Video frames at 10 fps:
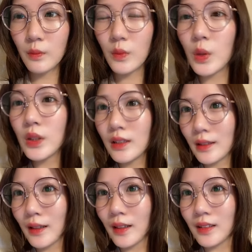の日
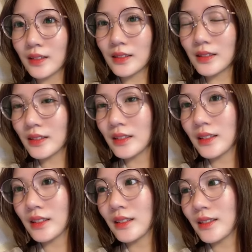が
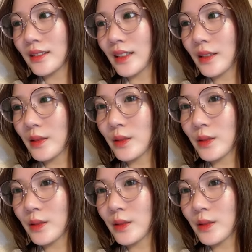誕